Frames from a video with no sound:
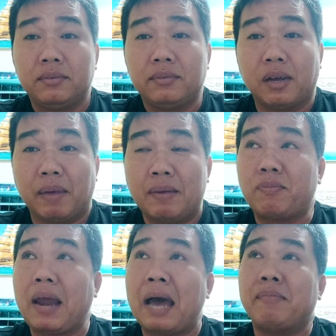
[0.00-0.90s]
rồi bị
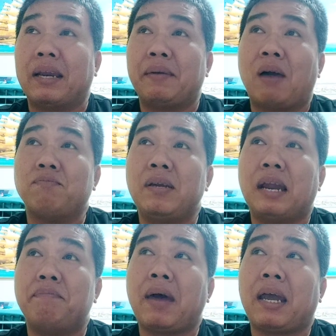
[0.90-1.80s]
một đám mà anh em không biết
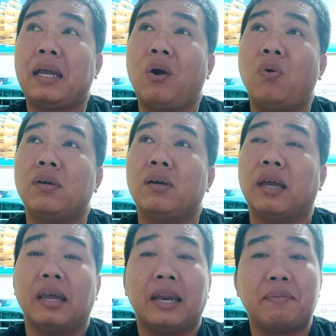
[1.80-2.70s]
nắm bắt cái thuốc nữa
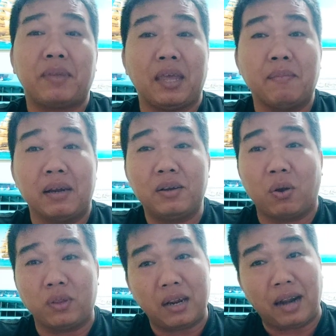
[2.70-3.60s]
thì anh em trị bệnh nó
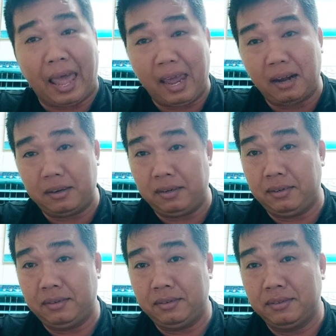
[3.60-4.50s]
còn chết lẹ hơn nữa.
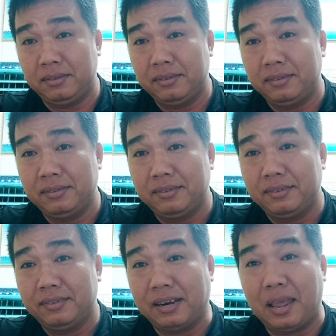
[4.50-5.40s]

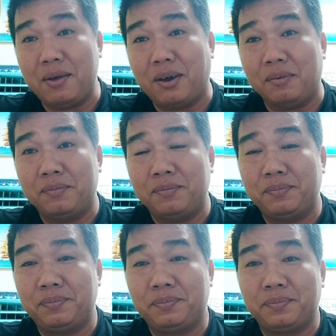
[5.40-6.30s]
anh em hiểu không
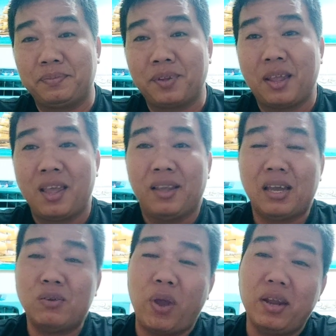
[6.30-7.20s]

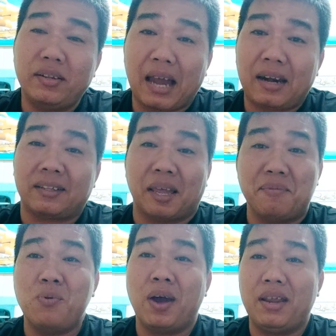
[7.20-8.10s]
cái nguyên tắc ra tiệm
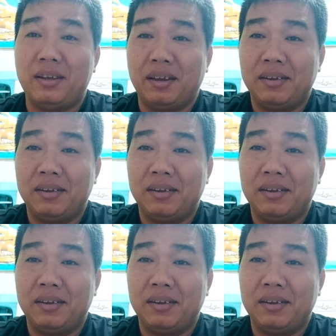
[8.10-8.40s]
thú y á